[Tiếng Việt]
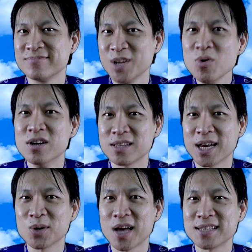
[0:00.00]
nếu được thì
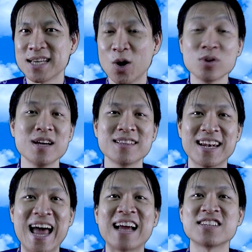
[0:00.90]
có thể sẽ đổi tên
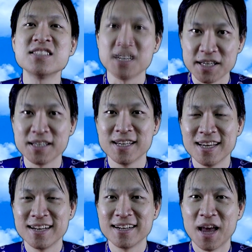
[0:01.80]
thành hài chính trị
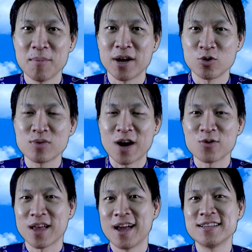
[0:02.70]
để mà chúng ta
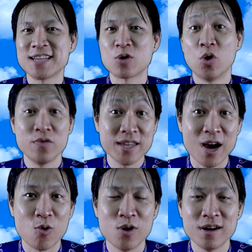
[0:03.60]
có thể trao đổi với
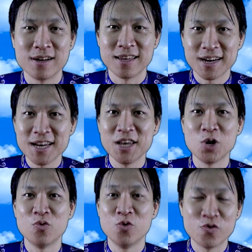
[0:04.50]
nhau những cái
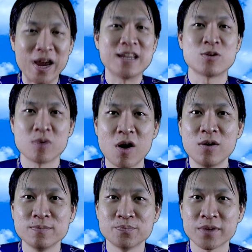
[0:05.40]
điều vui vẻ trong đó.